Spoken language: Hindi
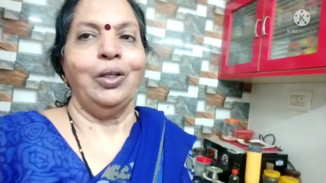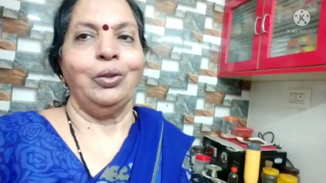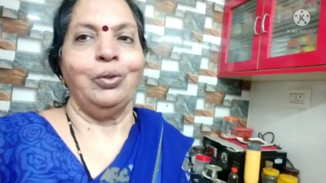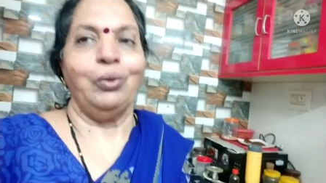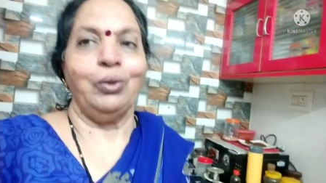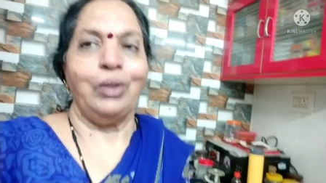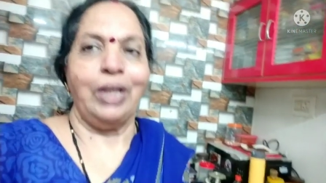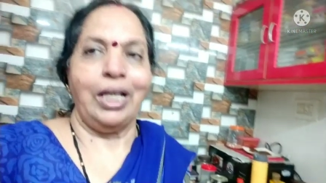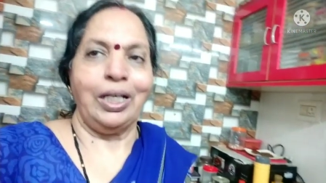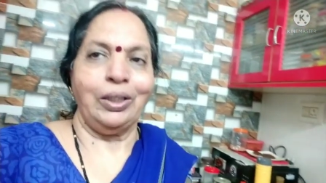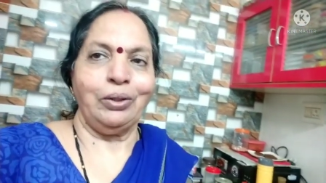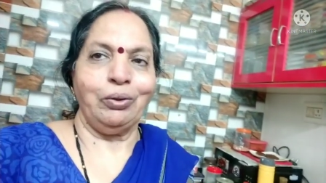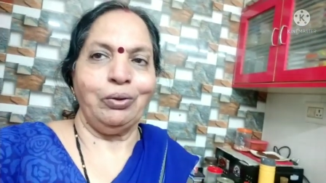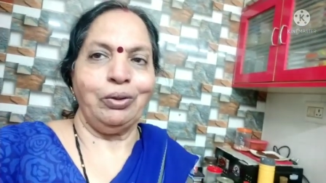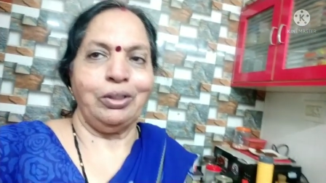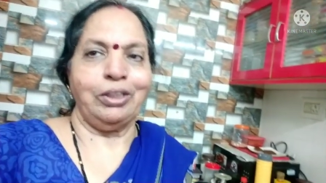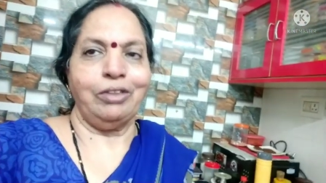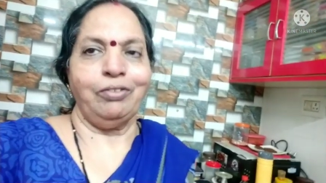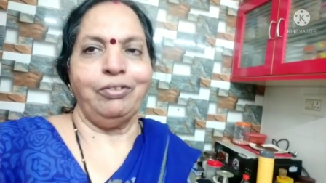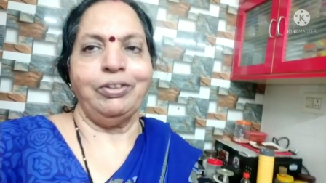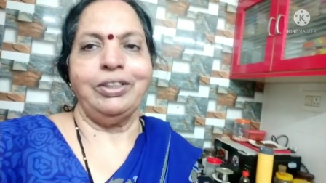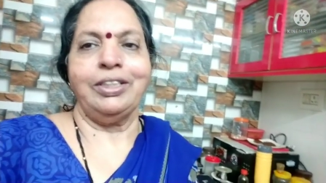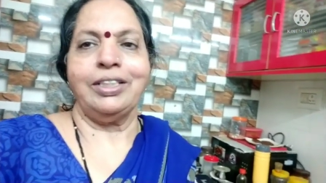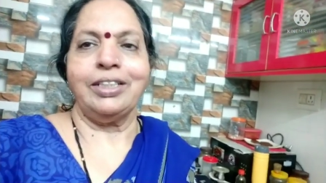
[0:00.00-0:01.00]
तो रात को
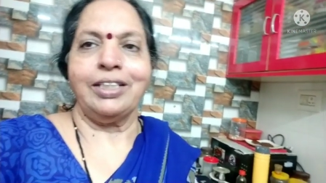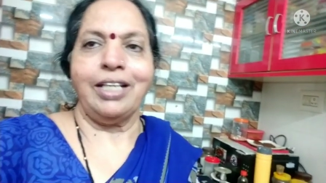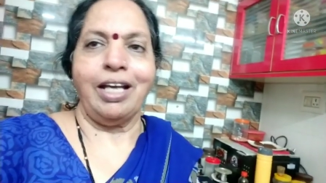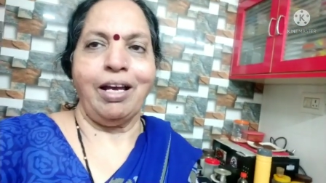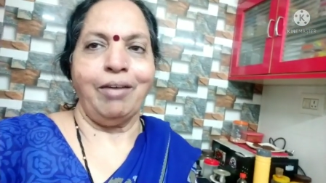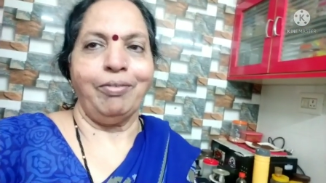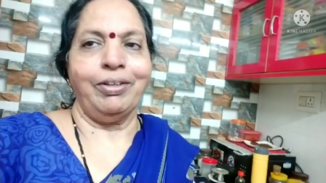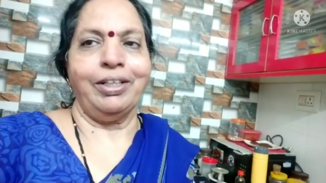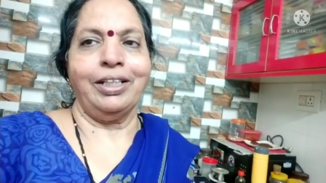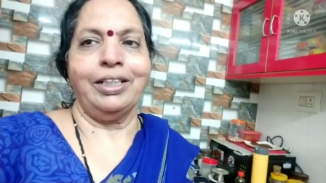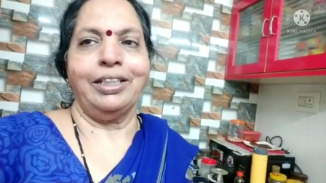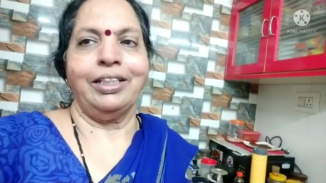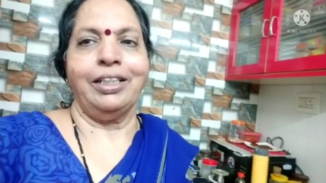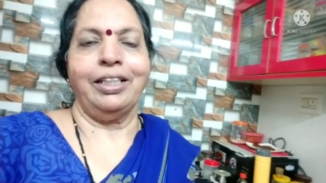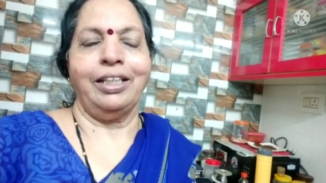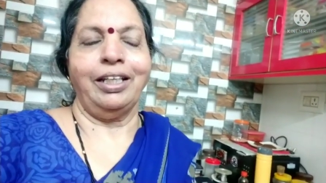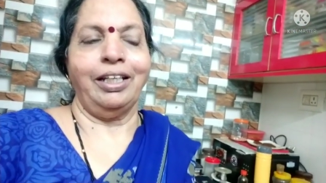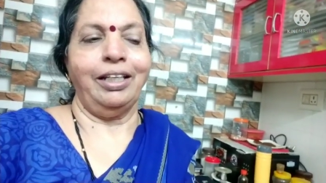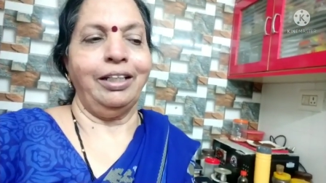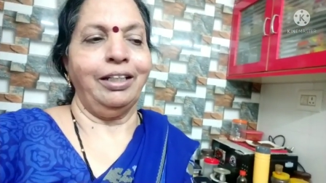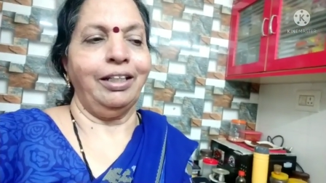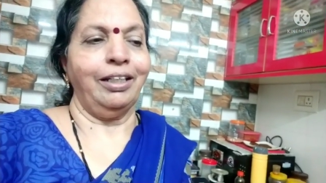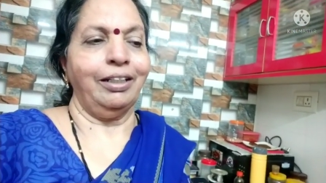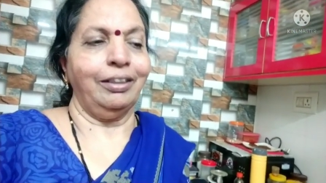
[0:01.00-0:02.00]
टिफिन साफ रहते
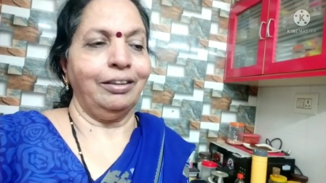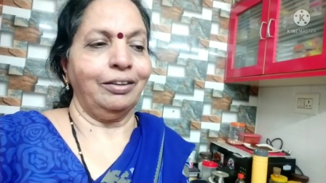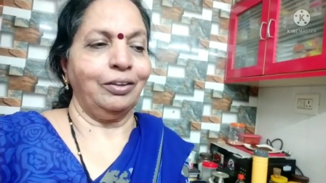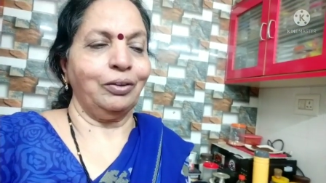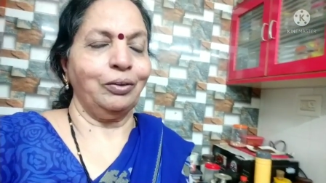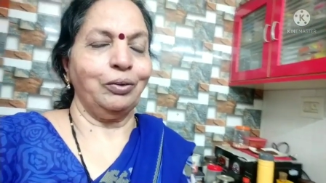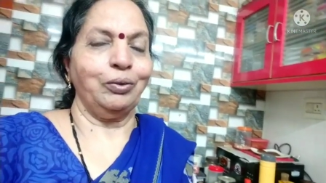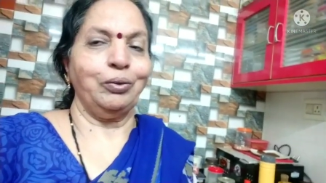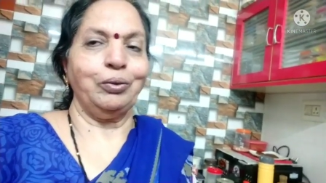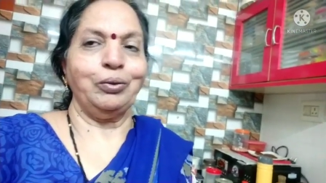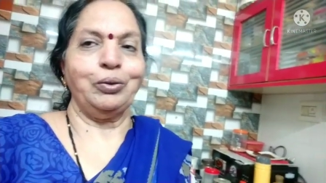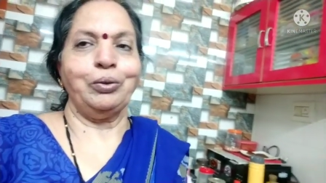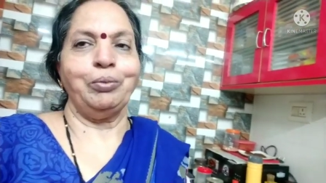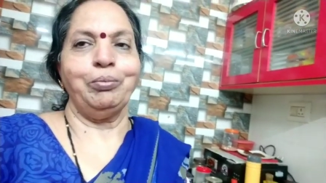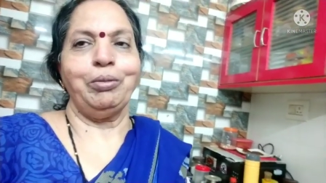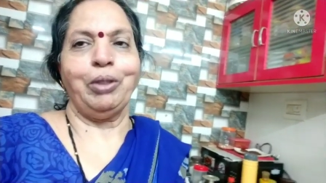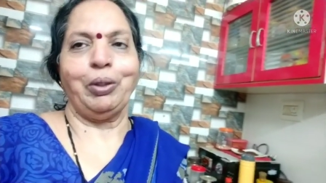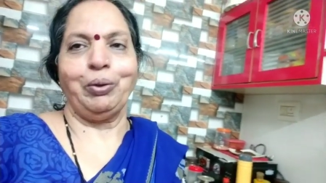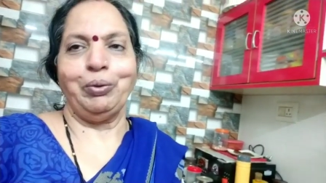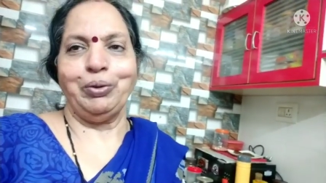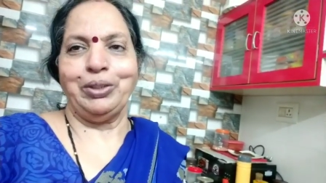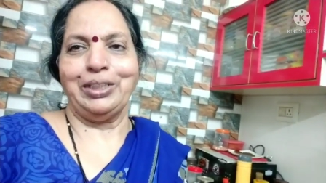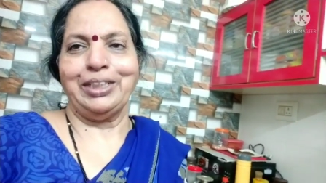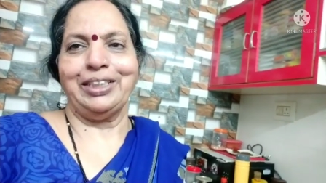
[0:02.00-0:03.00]
हैं तो
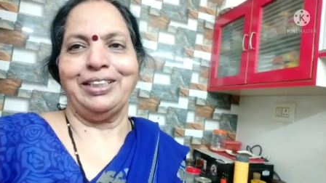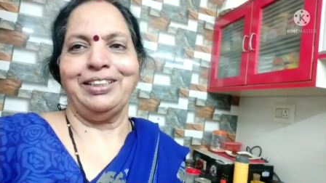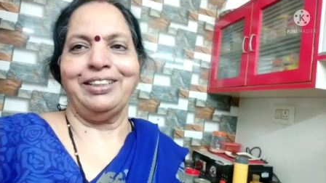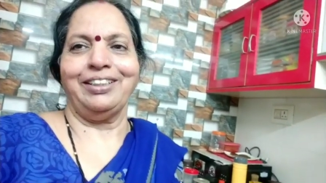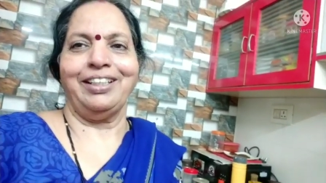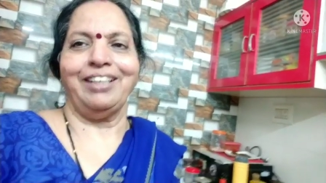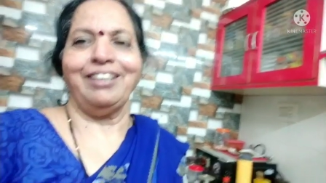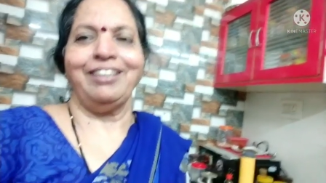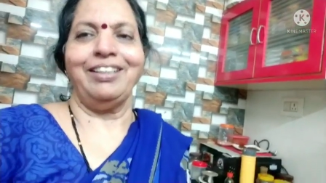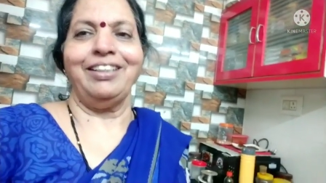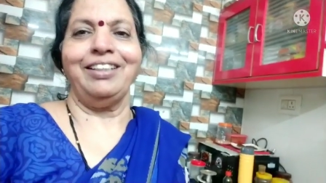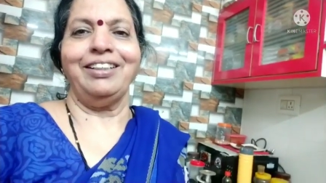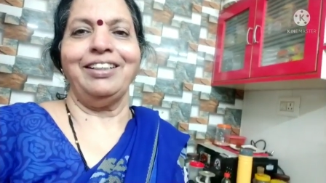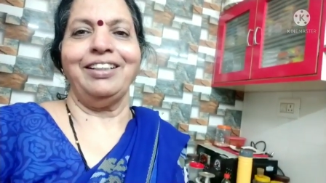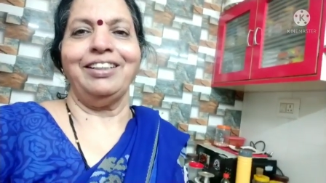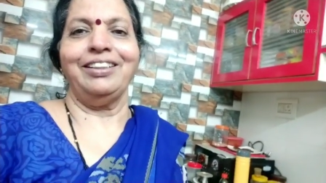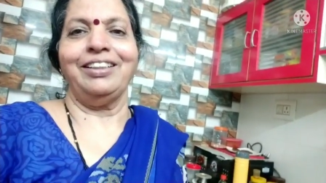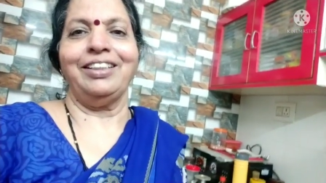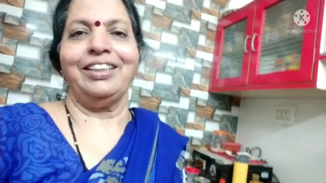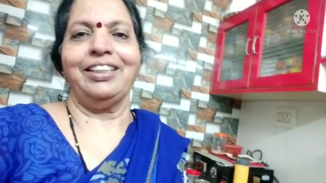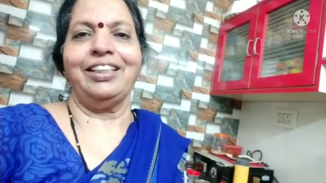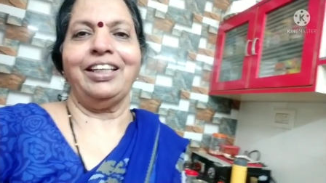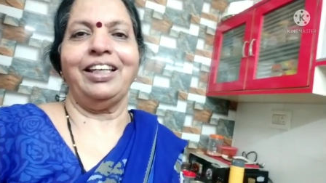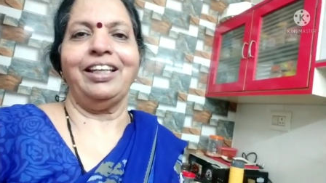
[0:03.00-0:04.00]
सुबह कोई चिंता नहीं
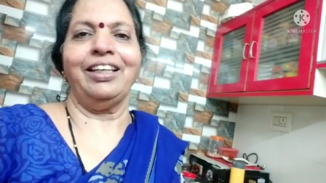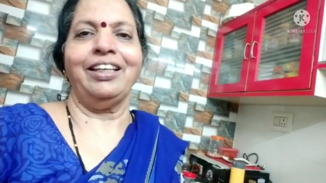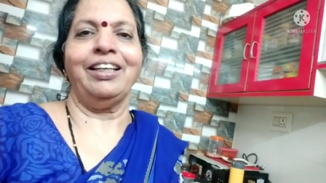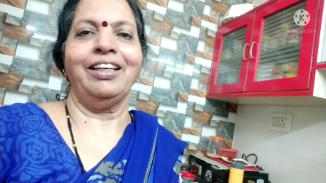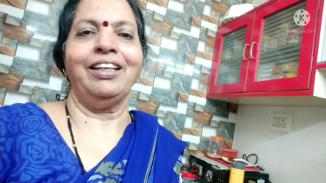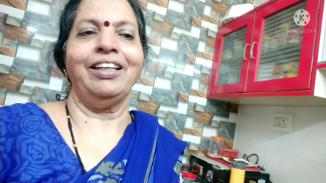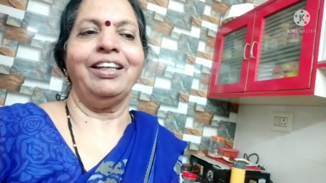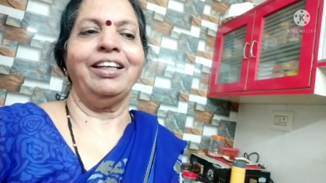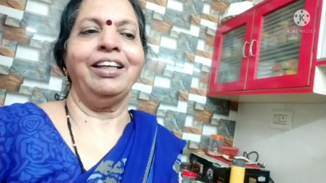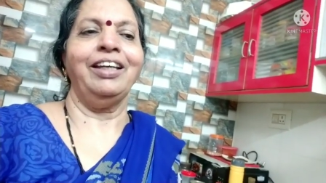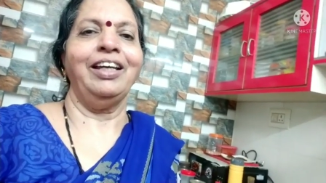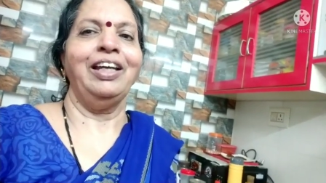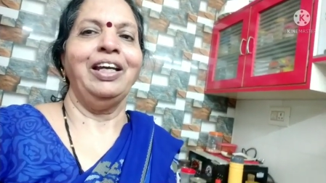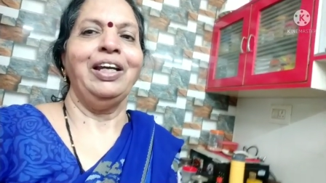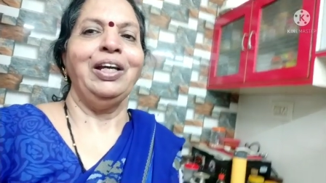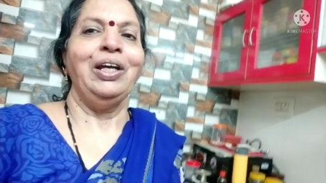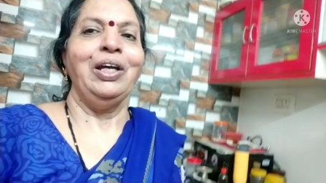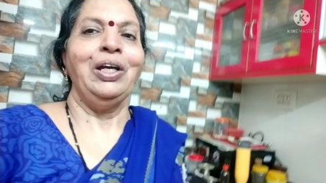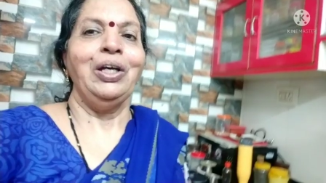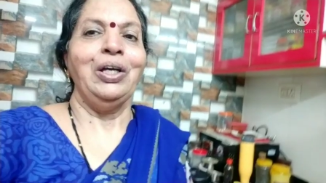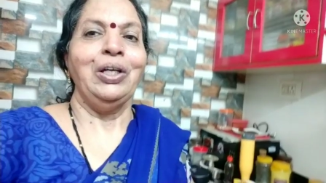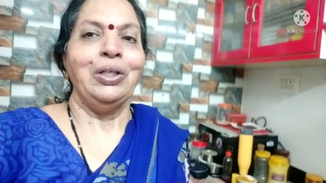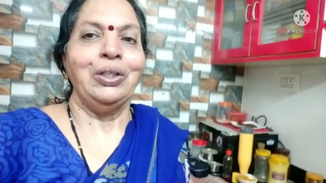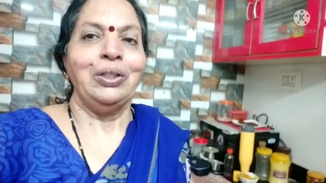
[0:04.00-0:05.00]
रहती है
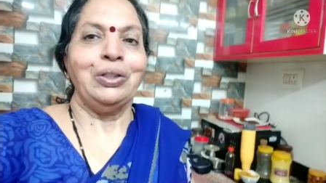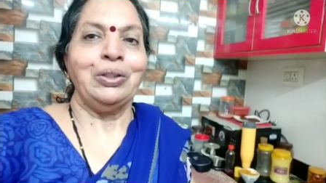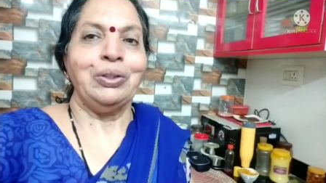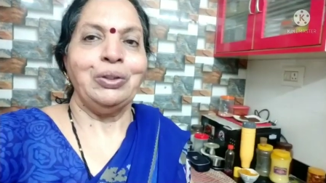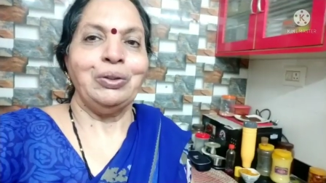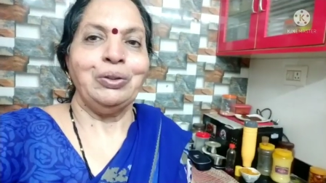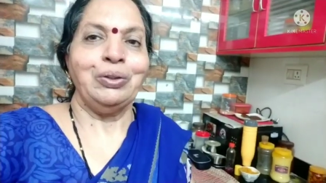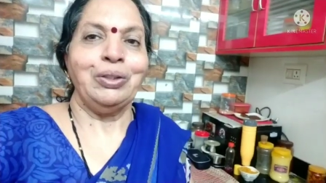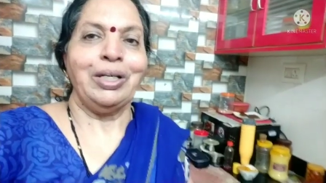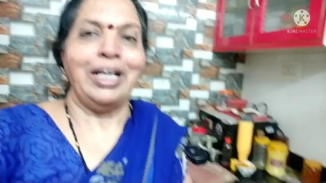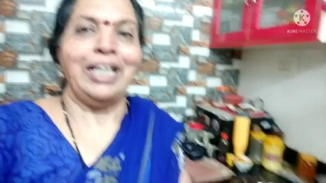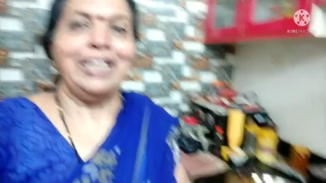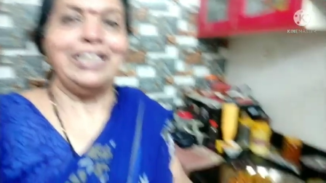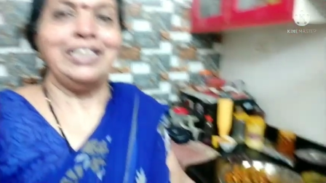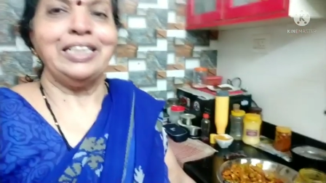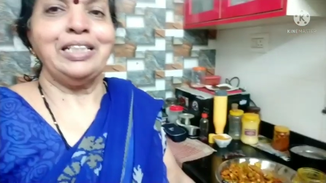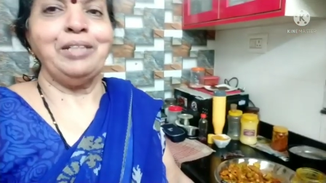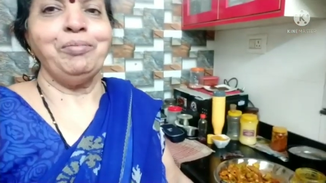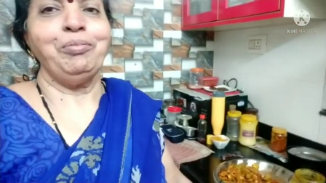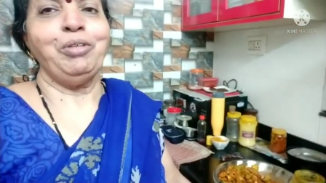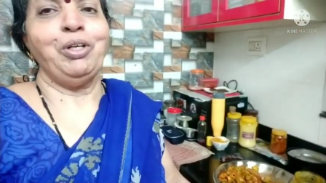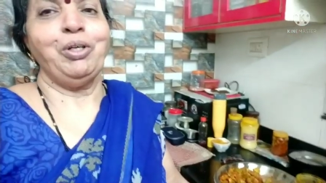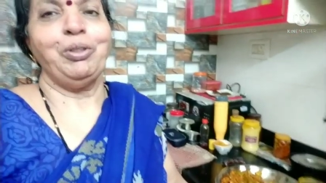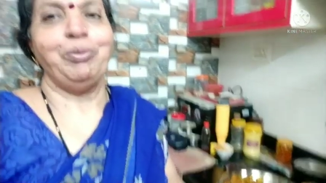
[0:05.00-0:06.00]
तो आज
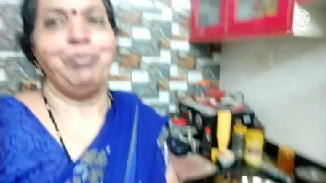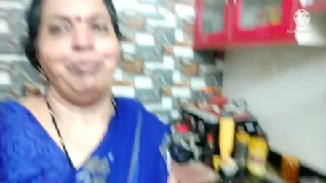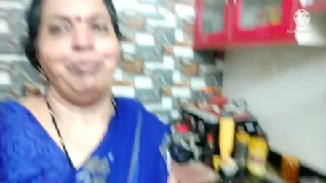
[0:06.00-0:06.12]
के ब्लॉग